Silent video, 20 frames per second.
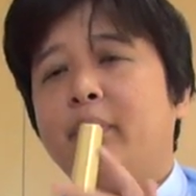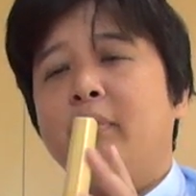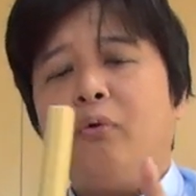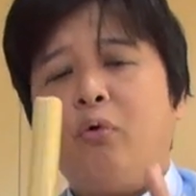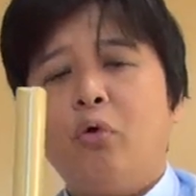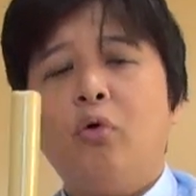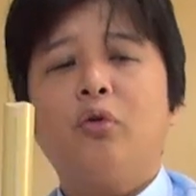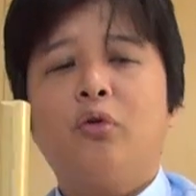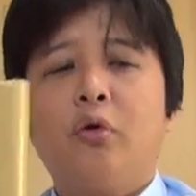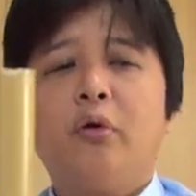
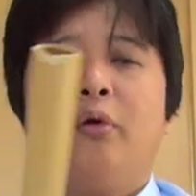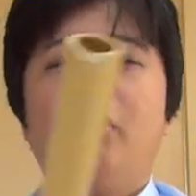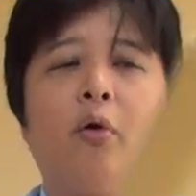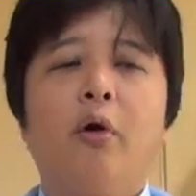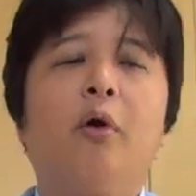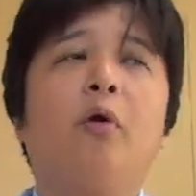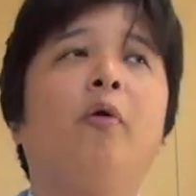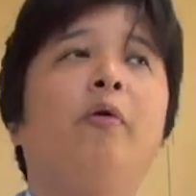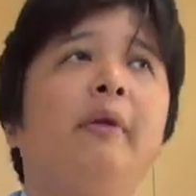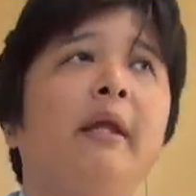この音に惚
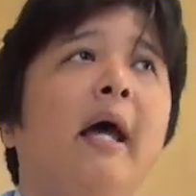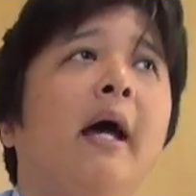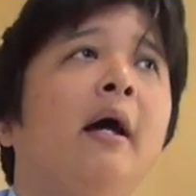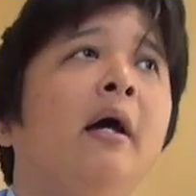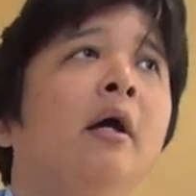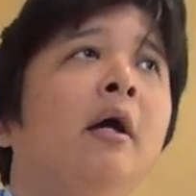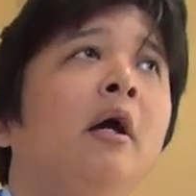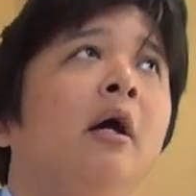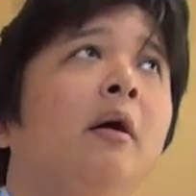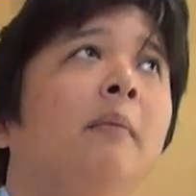れ込んで、
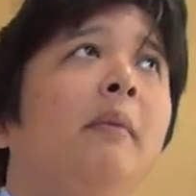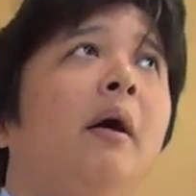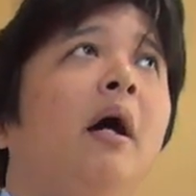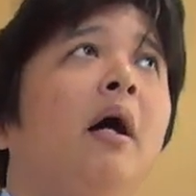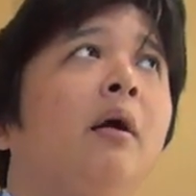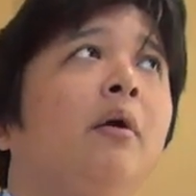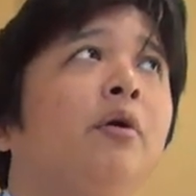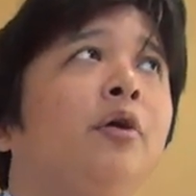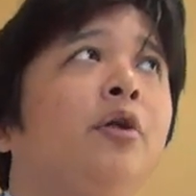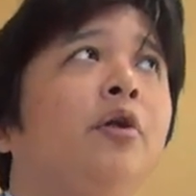ま
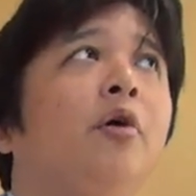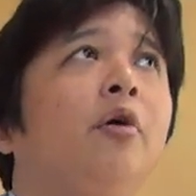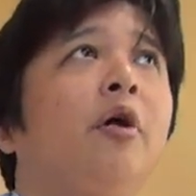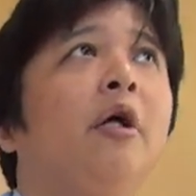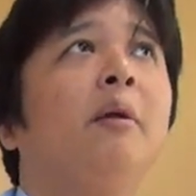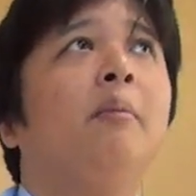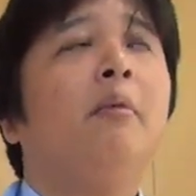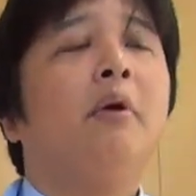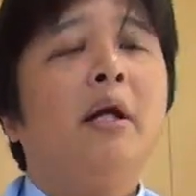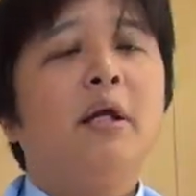あ、あの、一握りも